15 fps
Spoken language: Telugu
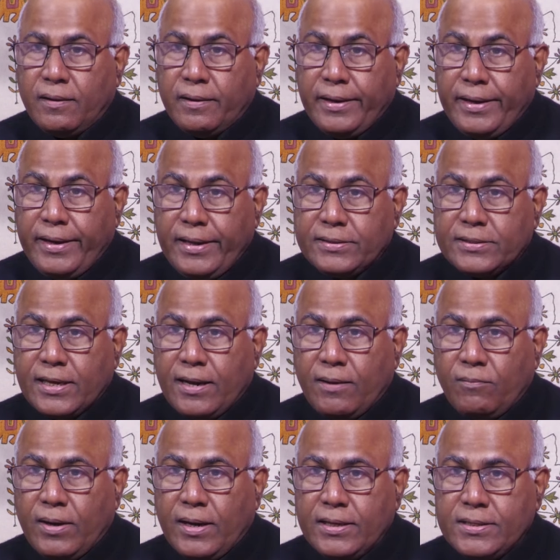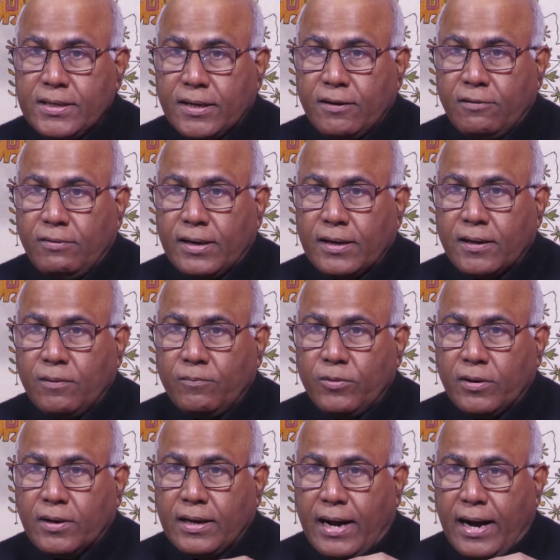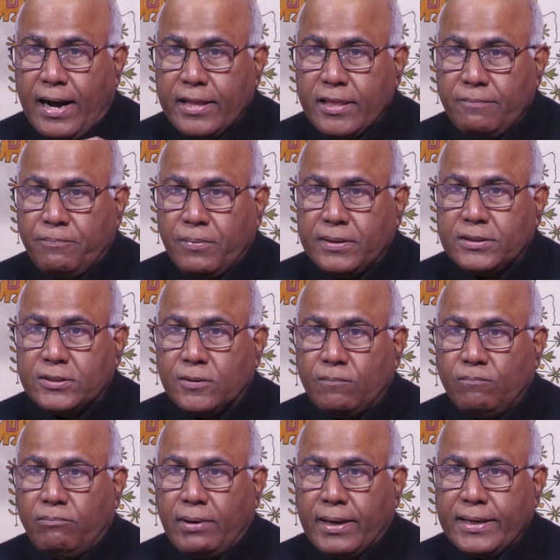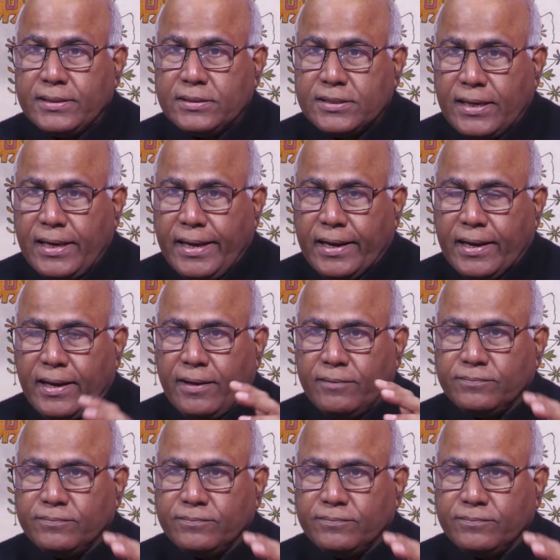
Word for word: రెడ్డి సామాజిక వర్గం యొక్క ఆధిపత్యం భరించలేక